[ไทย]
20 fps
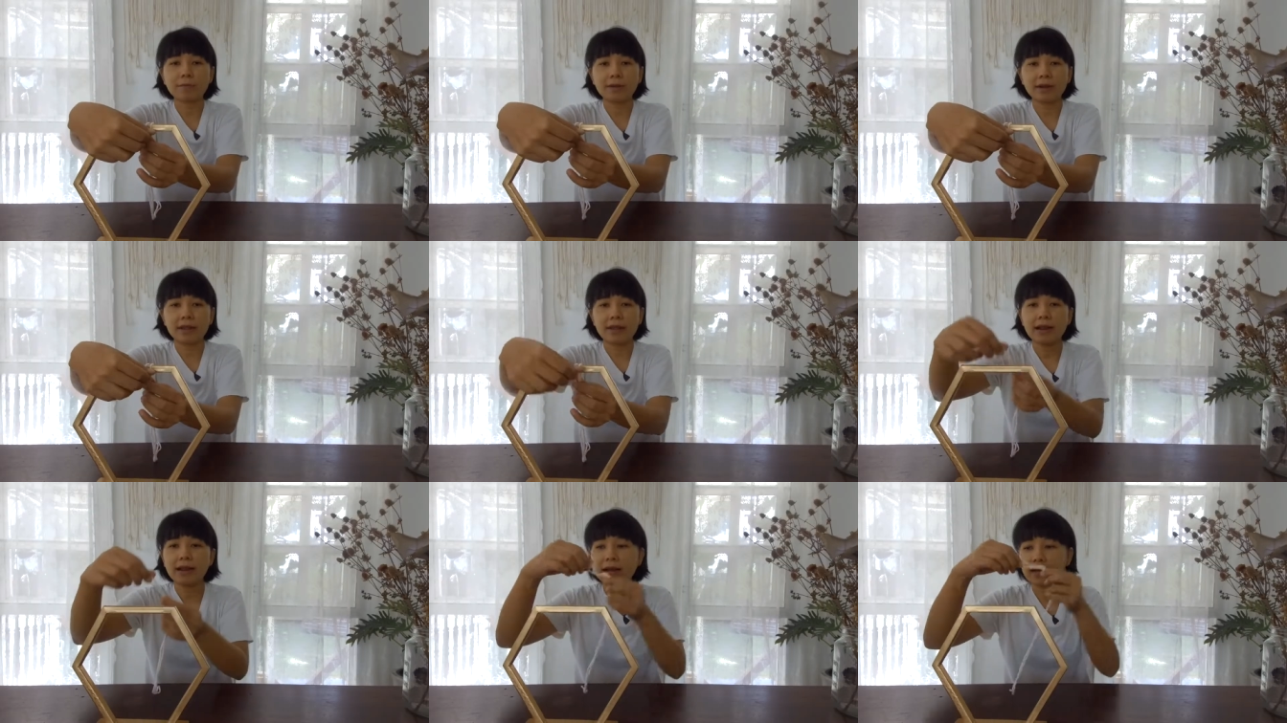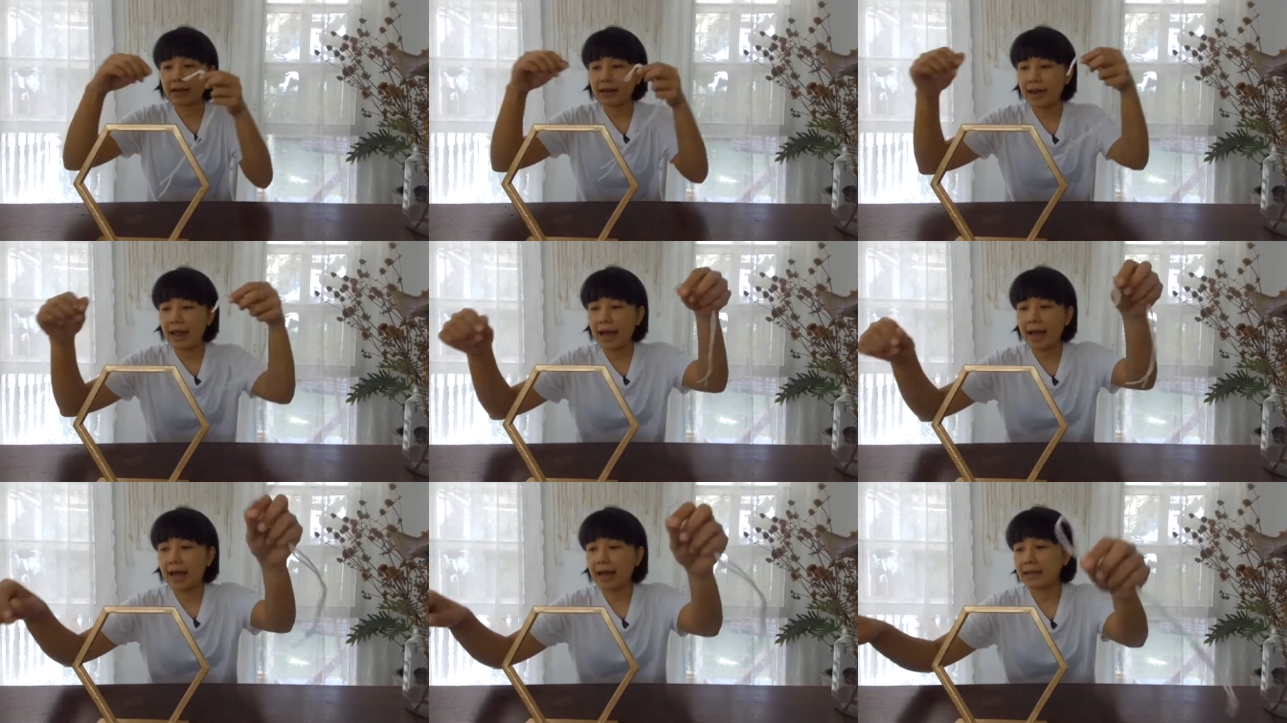บอันนี้เลยก็
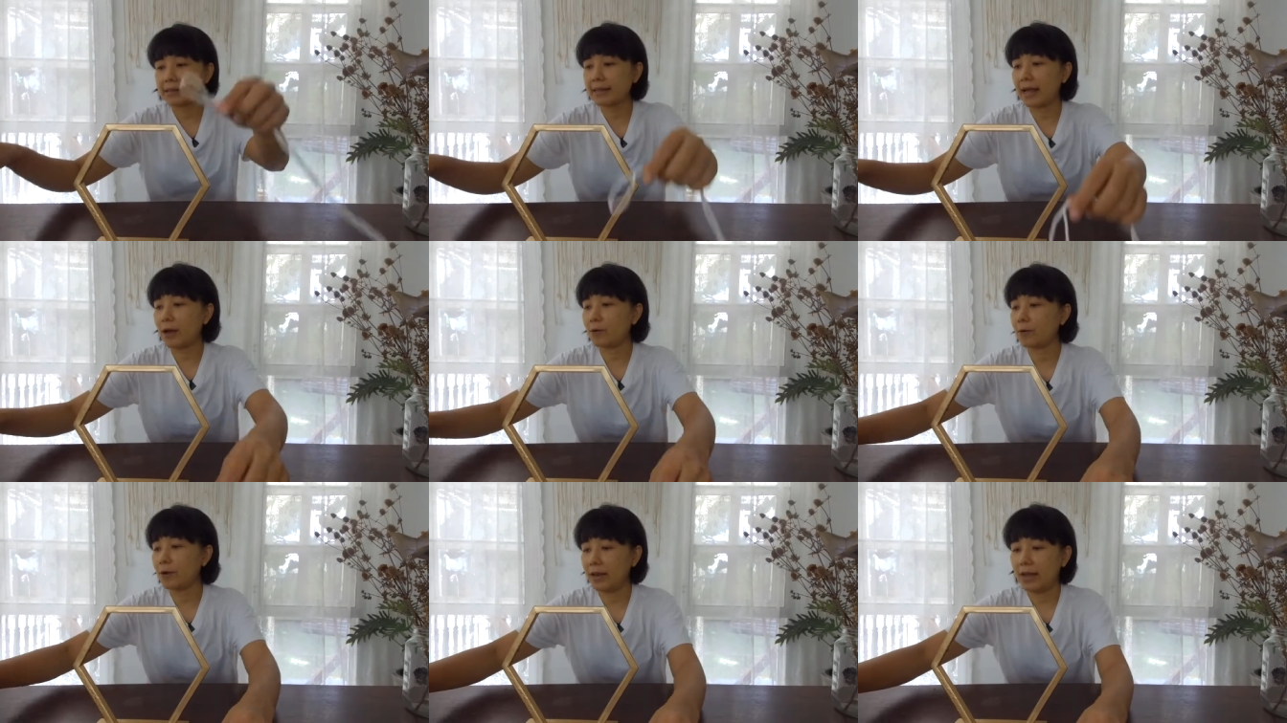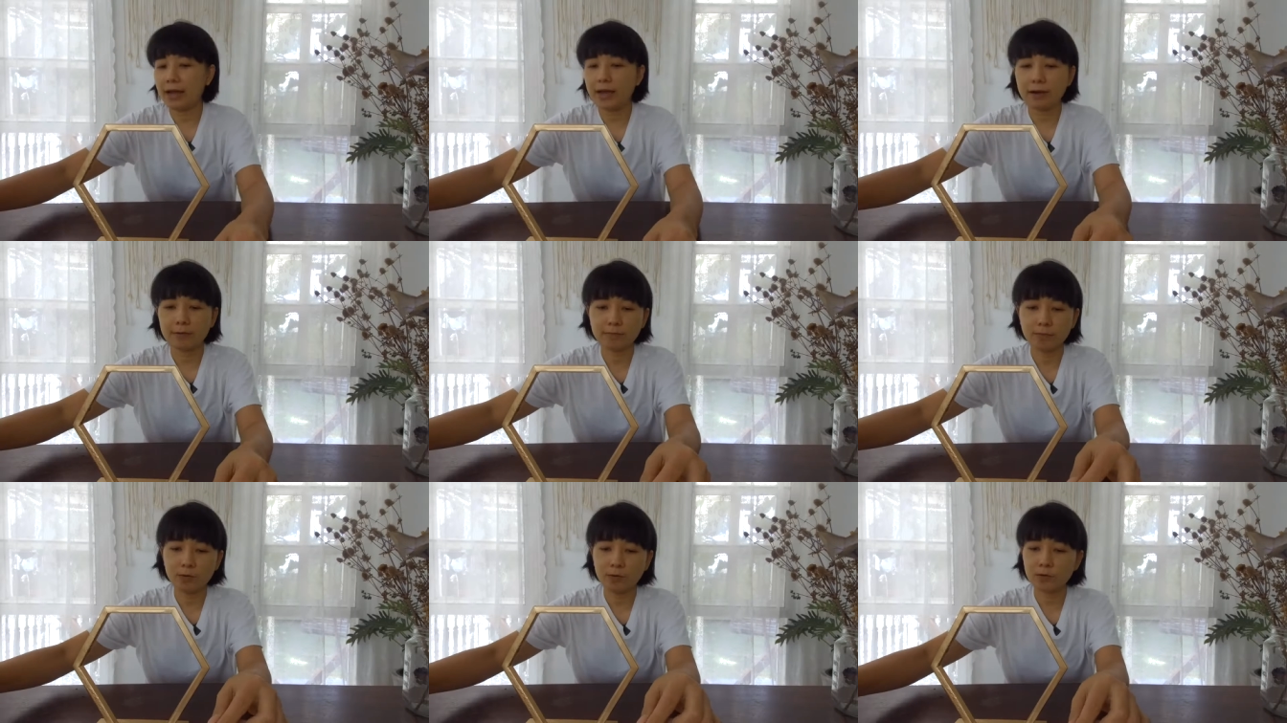ได้แต่วันนี้
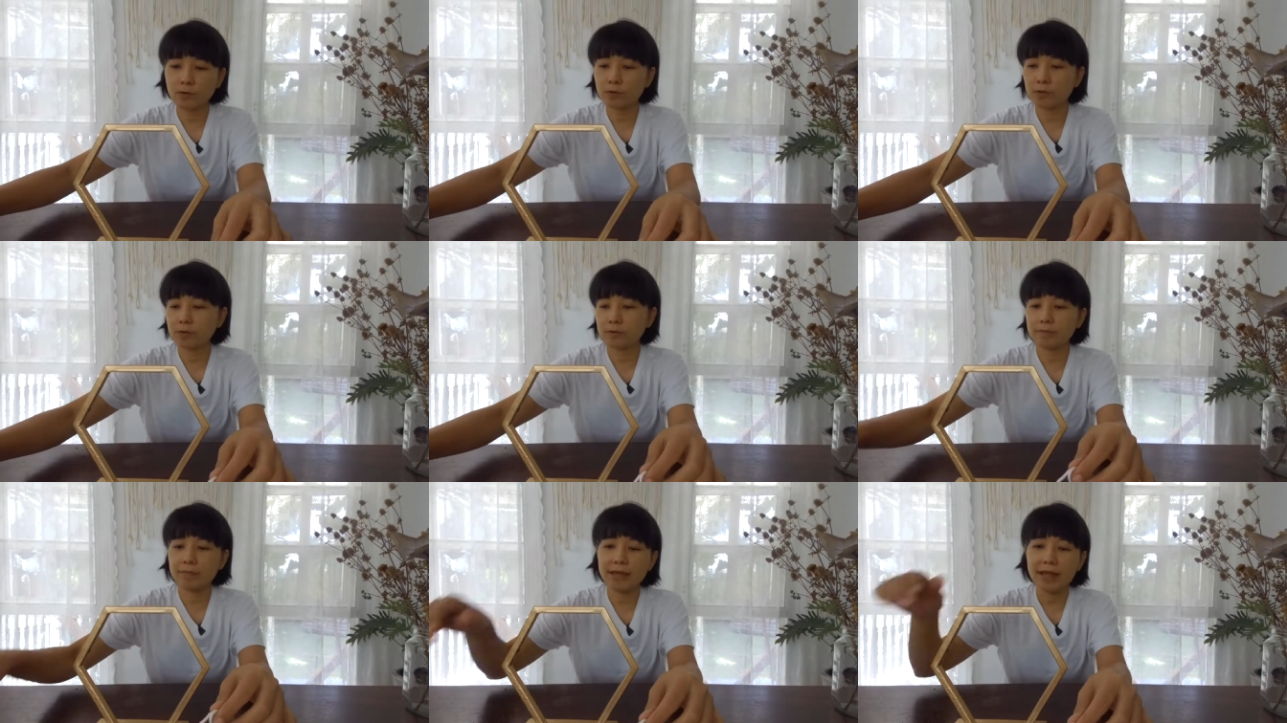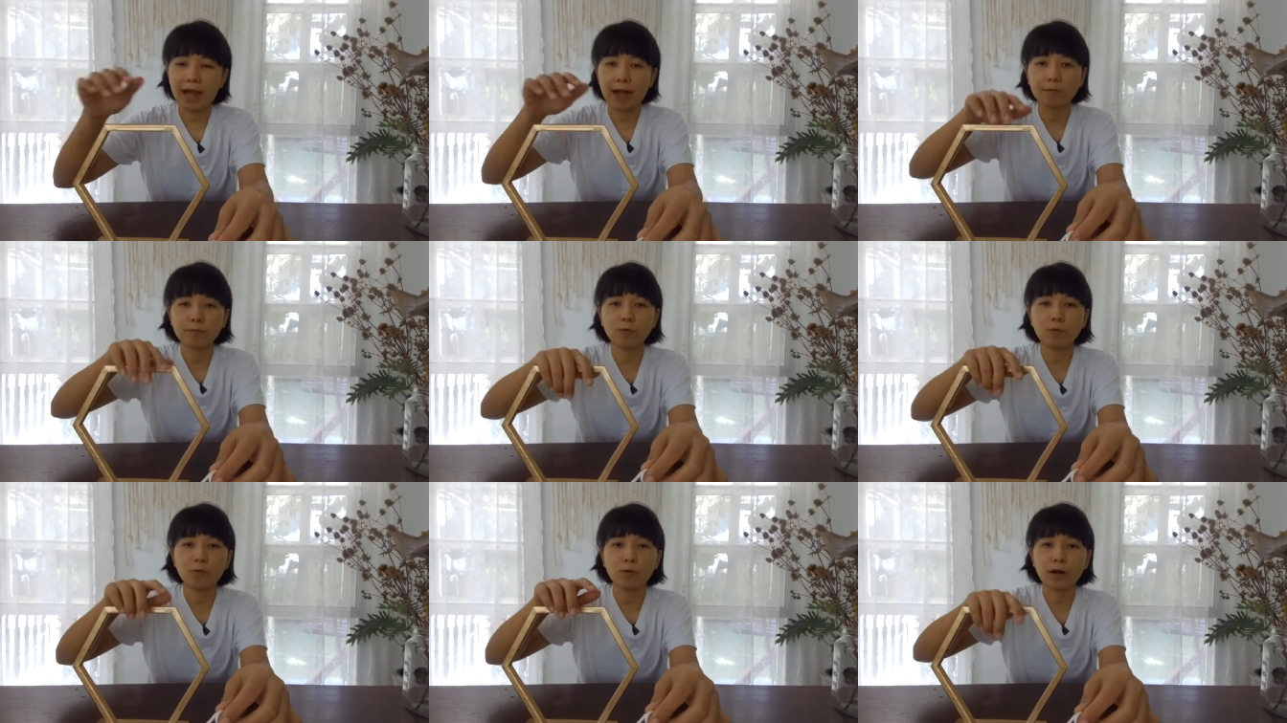มุกไม่อยาก
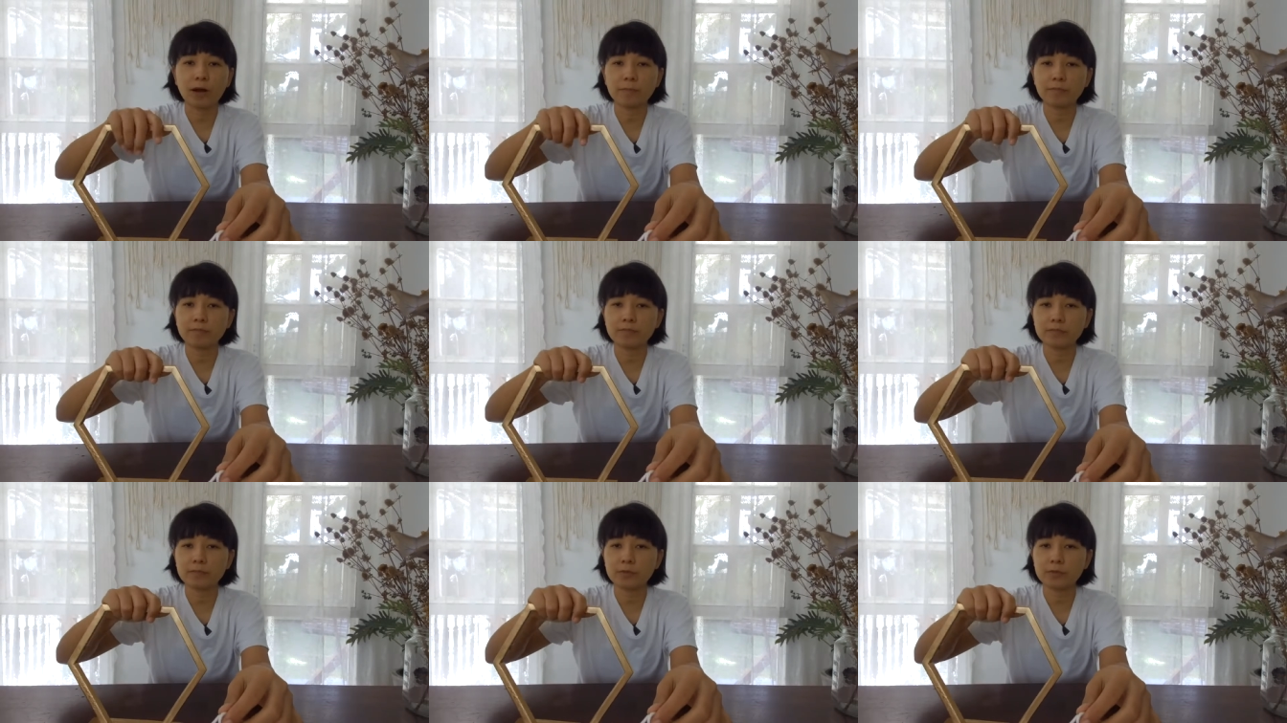ผูกกับ